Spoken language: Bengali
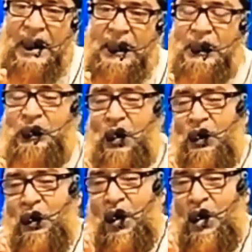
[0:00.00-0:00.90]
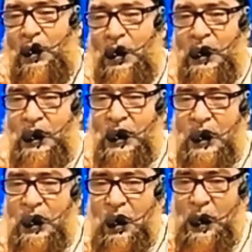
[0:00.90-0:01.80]
একজন রব
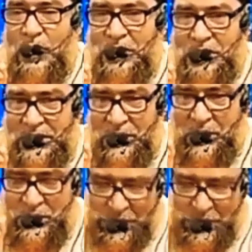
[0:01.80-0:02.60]
রবের সাথে কোনো